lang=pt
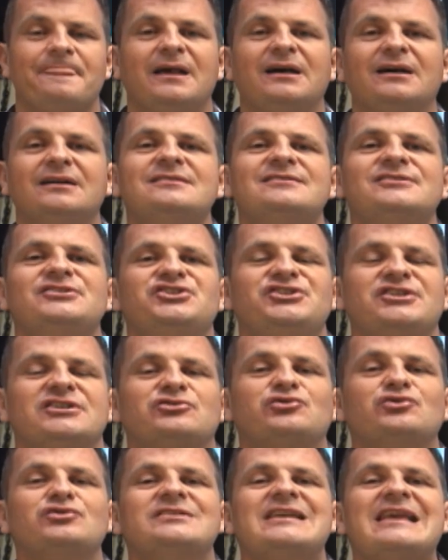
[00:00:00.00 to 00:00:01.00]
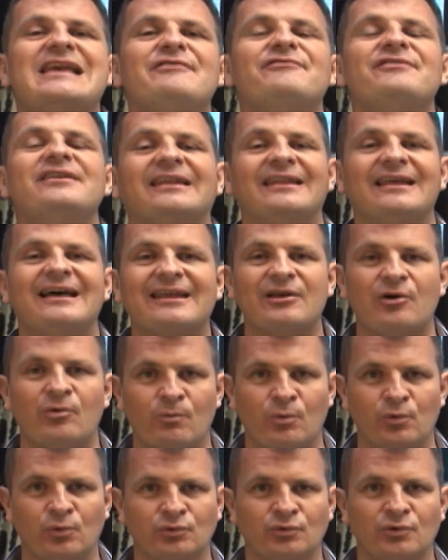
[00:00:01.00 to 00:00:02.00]
antes de Jesus se revelar ao
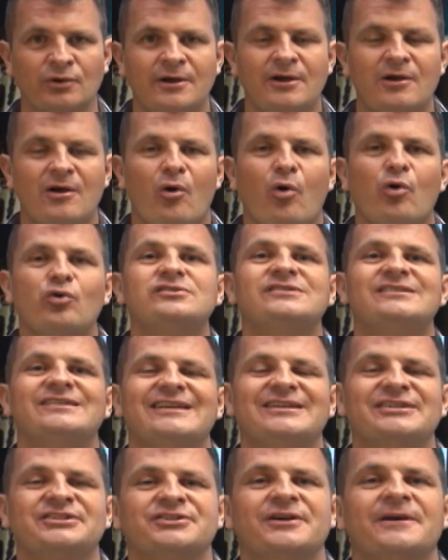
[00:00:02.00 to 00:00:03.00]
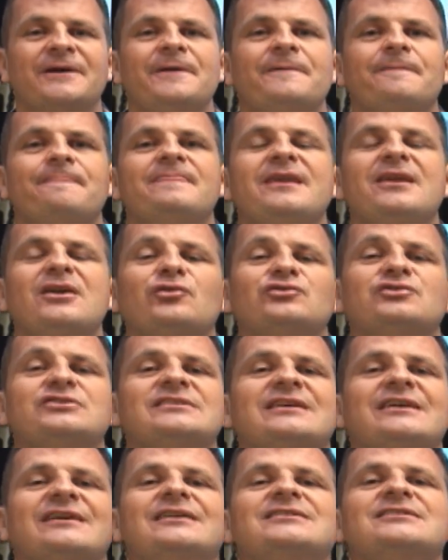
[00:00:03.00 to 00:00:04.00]
mundo. Ou seja,
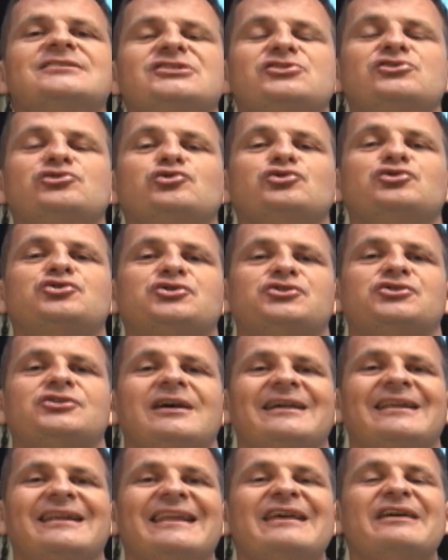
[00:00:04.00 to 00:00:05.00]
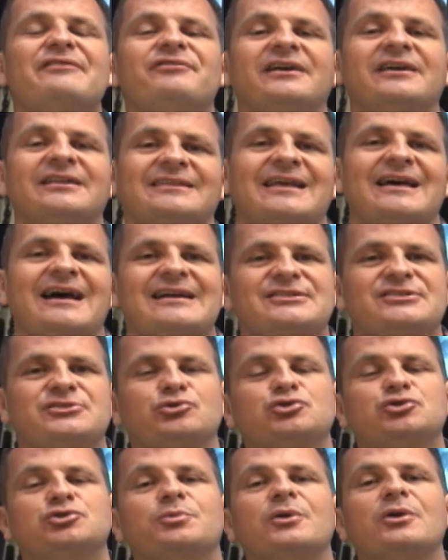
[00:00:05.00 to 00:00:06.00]
Deus, antes de nos levantar, de
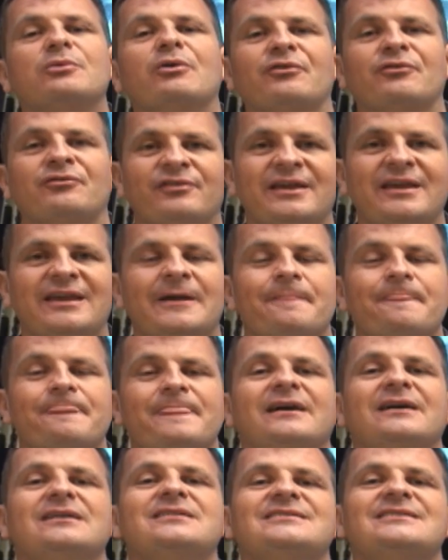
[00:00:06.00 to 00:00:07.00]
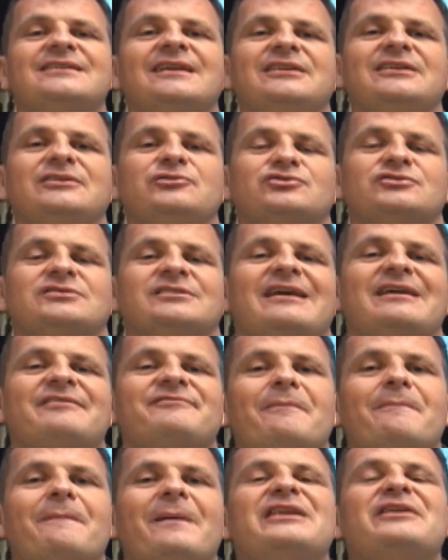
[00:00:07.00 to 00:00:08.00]
nos promover, antes que Ele nos leve
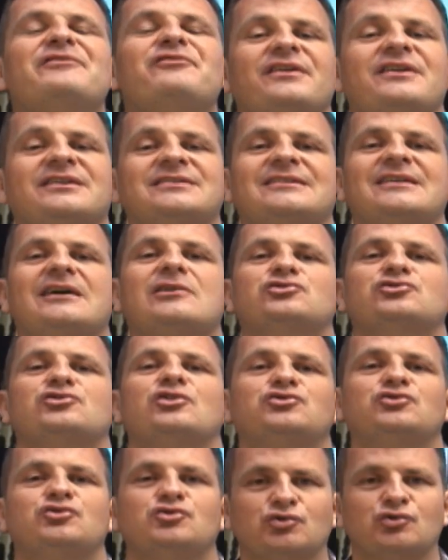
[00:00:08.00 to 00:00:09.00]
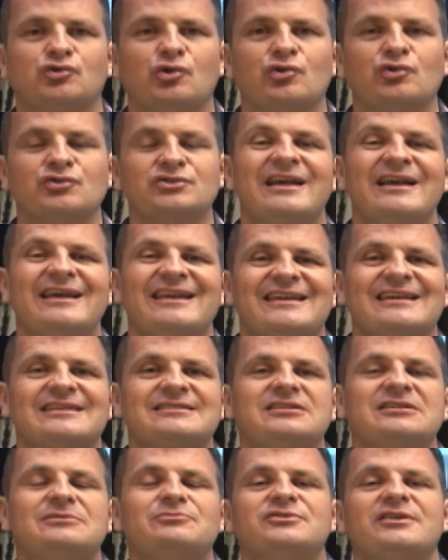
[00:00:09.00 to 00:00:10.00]
a manifestar os nossos dons e a
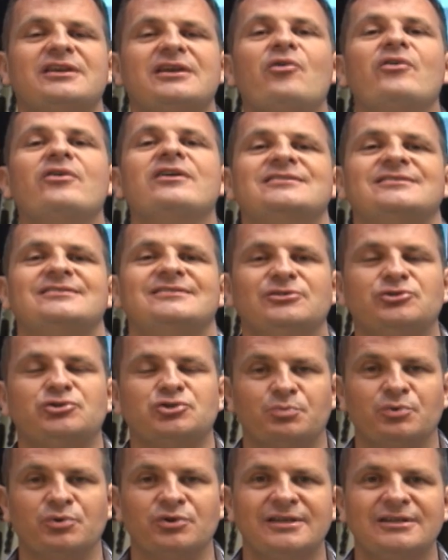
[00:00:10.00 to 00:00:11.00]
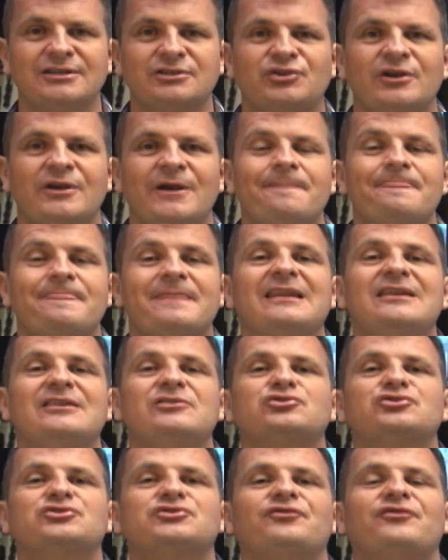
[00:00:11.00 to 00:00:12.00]
sermos reconhecidos por isso, Ele
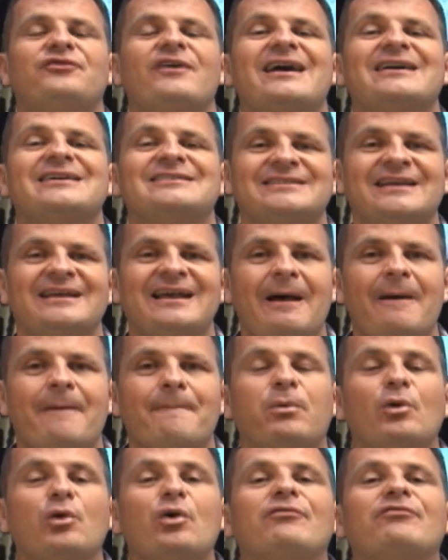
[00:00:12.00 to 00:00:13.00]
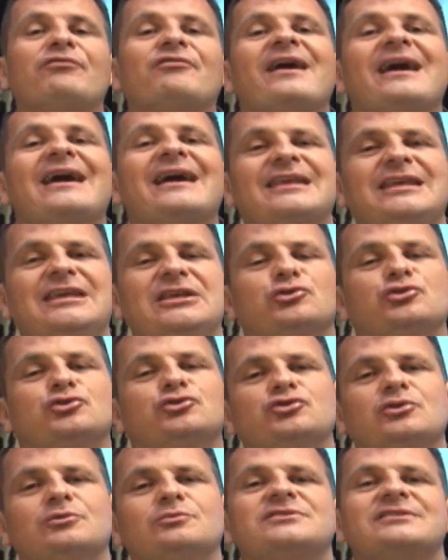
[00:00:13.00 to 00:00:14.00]
nos faz provar que nós
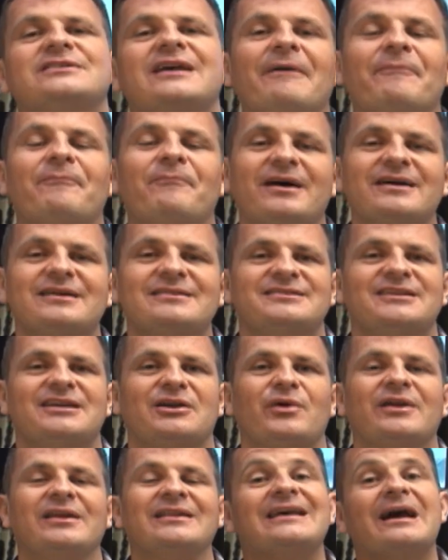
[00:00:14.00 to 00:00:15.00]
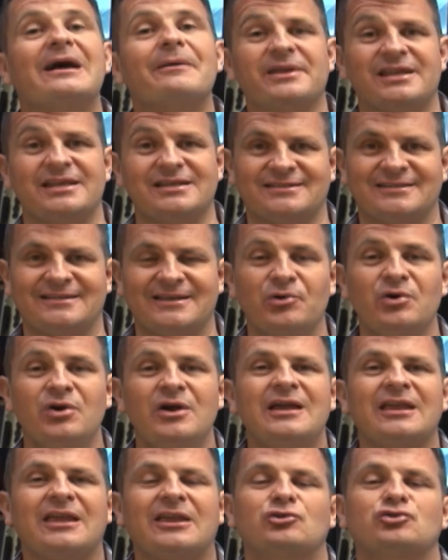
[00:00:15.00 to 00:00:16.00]
somos capazes de aguentar a pressão,
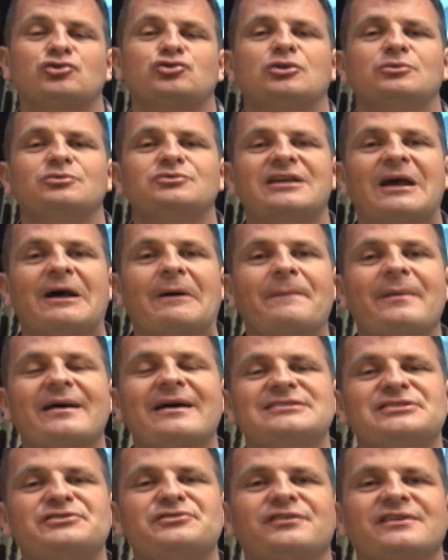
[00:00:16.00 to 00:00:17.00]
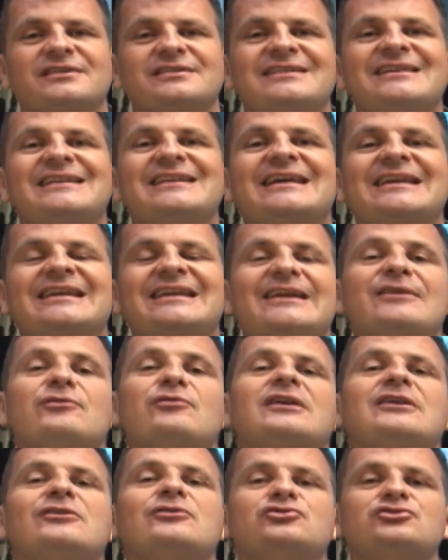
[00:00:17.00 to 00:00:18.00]
que nós somos capazes de fazer aquilo
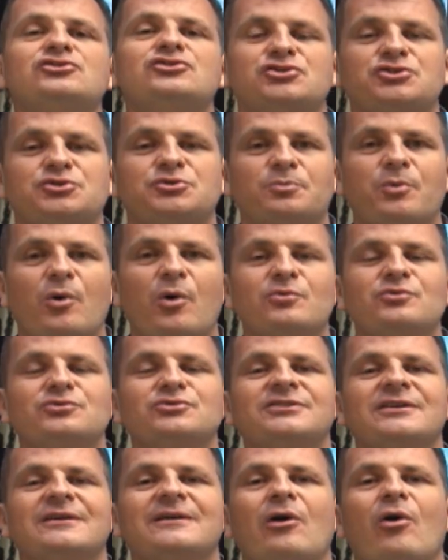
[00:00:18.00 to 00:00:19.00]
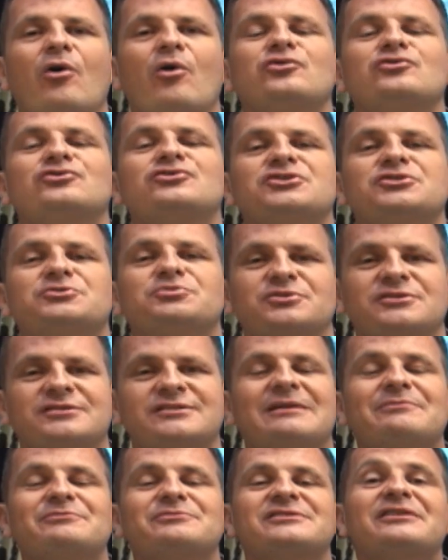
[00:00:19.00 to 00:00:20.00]
que nos dispomos ou nos
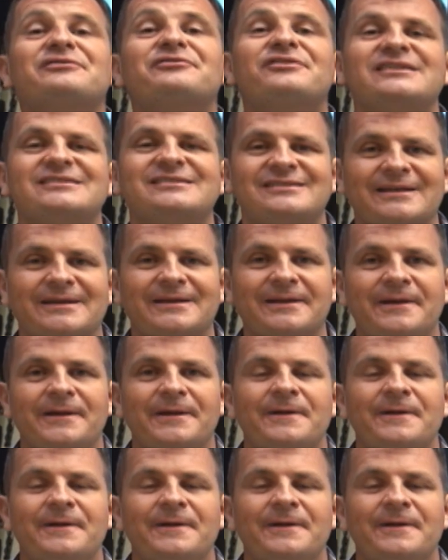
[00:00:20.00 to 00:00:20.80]
dispusemos a fazer.